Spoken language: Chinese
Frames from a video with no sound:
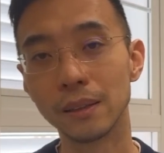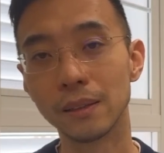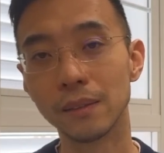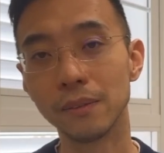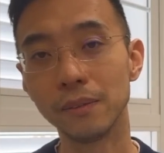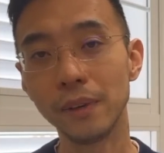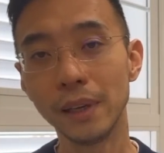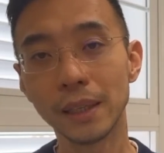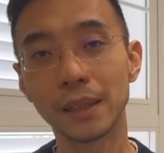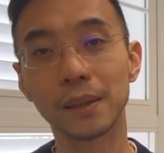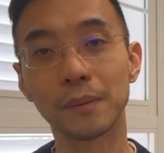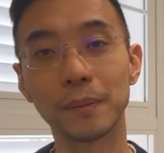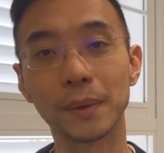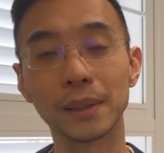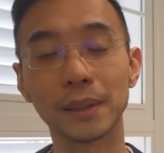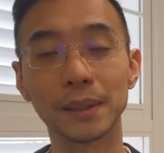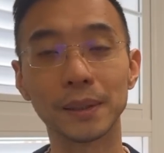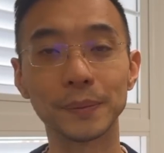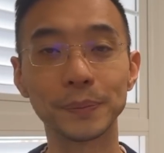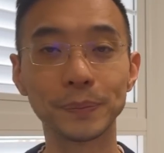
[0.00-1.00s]
为什么
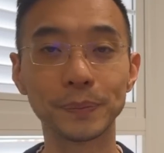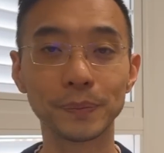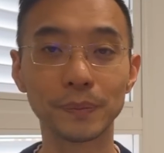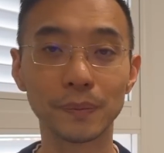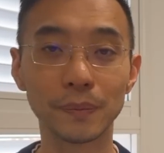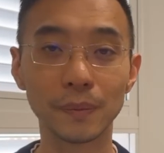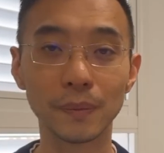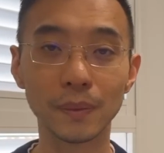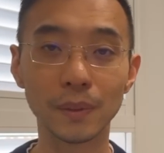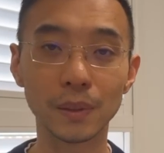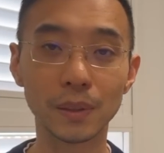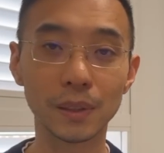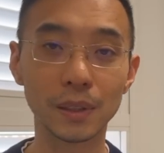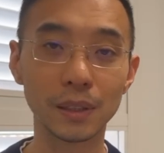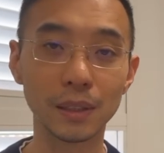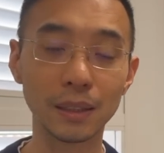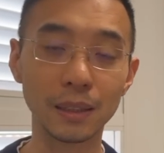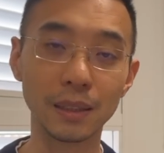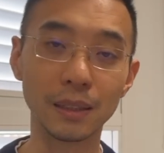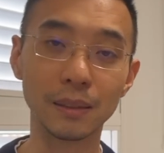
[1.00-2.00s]
呢？就是
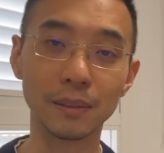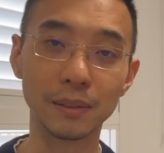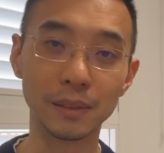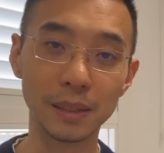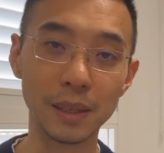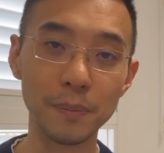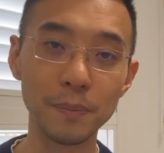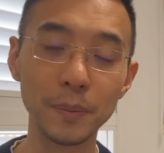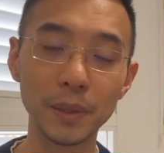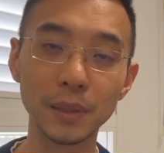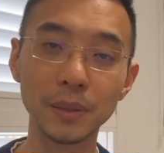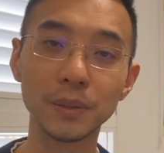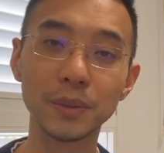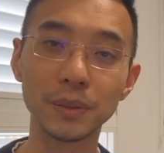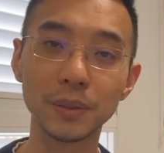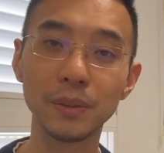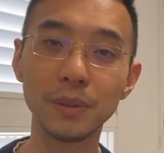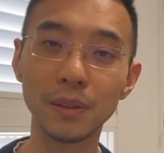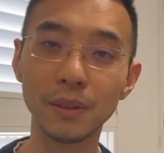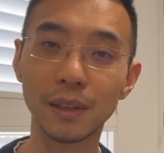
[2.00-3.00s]
你人民
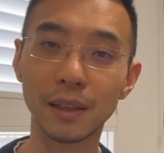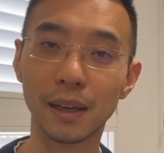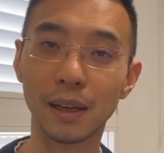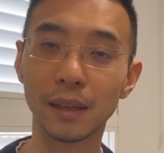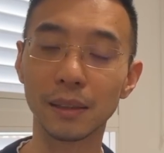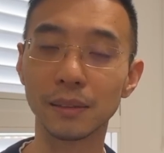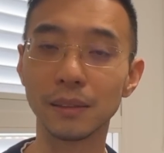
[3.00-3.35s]
军队啊，